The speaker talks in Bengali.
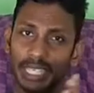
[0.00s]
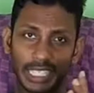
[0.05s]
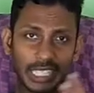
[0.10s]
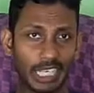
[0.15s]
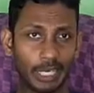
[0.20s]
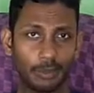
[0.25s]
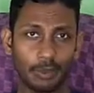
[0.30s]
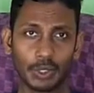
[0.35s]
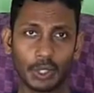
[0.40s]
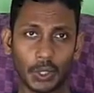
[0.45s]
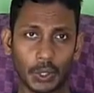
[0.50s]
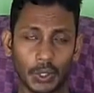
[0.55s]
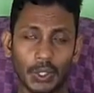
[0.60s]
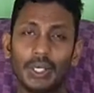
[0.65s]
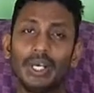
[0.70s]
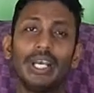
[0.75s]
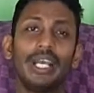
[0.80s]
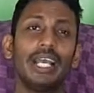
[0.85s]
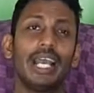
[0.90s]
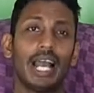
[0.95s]
যেমন ধরো
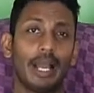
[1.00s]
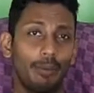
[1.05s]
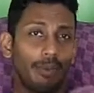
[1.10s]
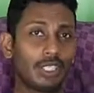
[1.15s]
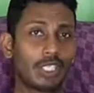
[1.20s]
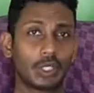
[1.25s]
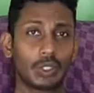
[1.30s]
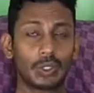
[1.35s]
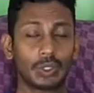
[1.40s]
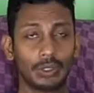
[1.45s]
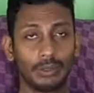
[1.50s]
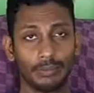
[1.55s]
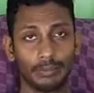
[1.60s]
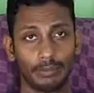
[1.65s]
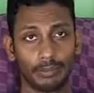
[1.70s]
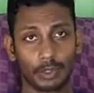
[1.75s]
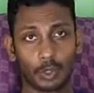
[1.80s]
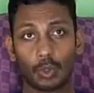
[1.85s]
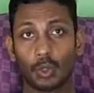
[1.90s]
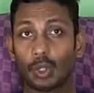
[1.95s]
আমি যখন
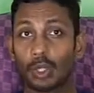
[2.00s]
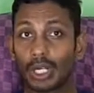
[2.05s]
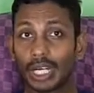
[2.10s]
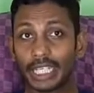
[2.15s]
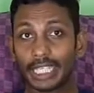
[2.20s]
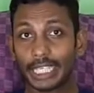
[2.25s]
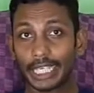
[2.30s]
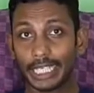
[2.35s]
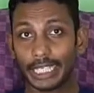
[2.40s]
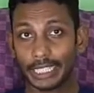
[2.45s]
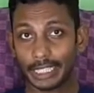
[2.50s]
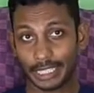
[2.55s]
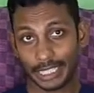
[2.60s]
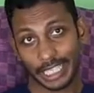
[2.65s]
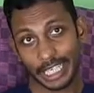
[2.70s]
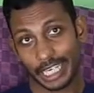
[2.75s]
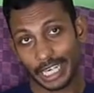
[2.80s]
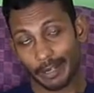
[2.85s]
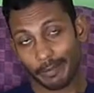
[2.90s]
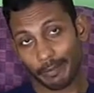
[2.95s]
কলকাতায়
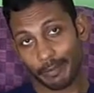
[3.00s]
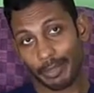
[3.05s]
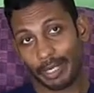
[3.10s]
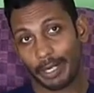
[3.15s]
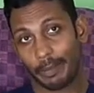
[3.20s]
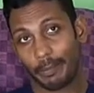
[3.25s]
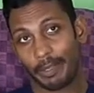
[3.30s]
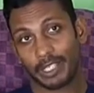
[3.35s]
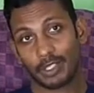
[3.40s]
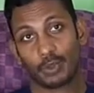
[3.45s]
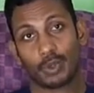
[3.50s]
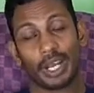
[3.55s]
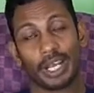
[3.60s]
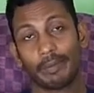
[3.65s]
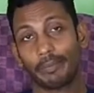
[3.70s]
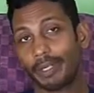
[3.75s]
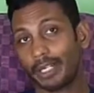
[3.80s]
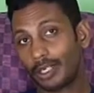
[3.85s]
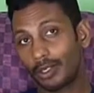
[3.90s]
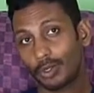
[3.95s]
ছিলাম মানে বেশ
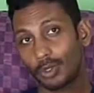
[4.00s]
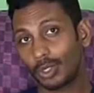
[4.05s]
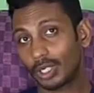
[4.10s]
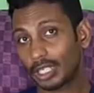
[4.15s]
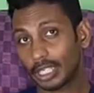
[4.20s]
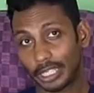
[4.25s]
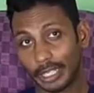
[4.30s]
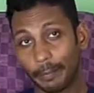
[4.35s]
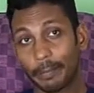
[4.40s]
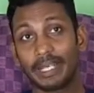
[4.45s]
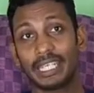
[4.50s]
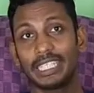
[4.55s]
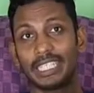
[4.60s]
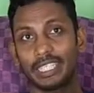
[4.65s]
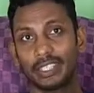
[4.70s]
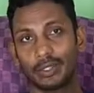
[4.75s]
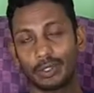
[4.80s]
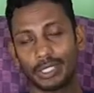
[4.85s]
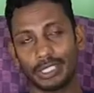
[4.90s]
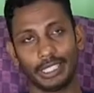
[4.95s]
কয়েকবার কলকাতা ভিজিট
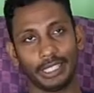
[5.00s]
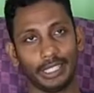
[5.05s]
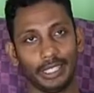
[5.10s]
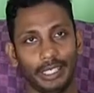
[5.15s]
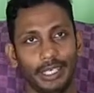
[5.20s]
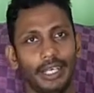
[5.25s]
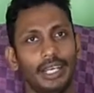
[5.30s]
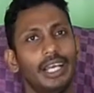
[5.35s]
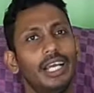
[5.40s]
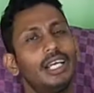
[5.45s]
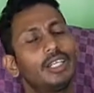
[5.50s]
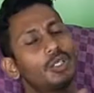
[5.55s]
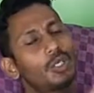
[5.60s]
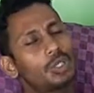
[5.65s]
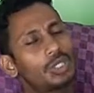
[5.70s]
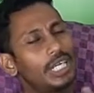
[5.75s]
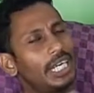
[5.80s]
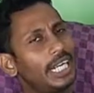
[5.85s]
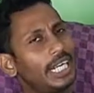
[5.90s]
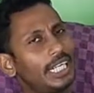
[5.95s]
করেছি তো
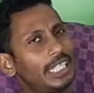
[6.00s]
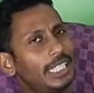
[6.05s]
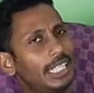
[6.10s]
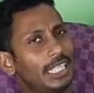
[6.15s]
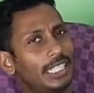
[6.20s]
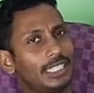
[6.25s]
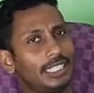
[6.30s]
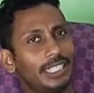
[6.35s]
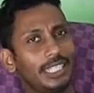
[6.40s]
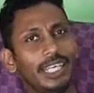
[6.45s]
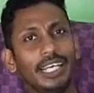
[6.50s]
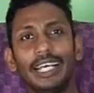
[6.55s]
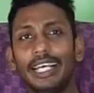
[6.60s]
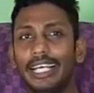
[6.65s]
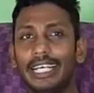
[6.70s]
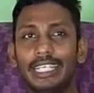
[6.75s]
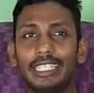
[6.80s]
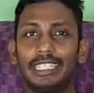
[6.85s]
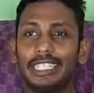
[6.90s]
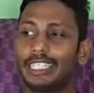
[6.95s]
সেখানে দেখেছি
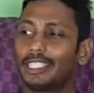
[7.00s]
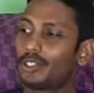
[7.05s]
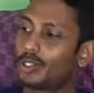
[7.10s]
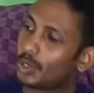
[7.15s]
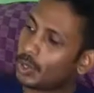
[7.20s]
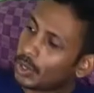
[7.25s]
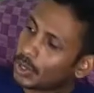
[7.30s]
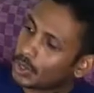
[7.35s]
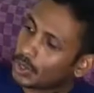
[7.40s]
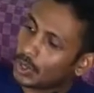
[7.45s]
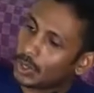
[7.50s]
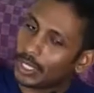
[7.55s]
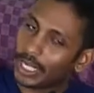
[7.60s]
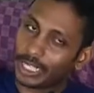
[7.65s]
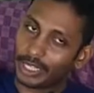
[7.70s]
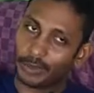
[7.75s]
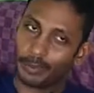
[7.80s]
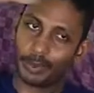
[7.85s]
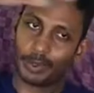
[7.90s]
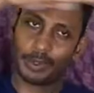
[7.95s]
যে ছোট ছোট
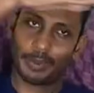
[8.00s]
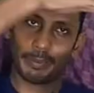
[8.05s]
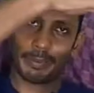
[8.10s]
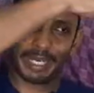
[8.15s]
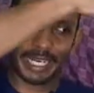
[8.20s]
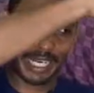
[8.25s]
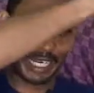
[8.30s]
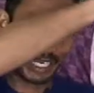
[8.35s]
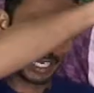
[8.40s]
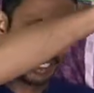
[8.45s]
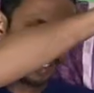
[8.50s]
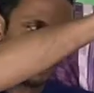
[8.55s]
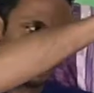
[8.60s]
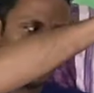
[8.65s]
এত বড় মেয়েরা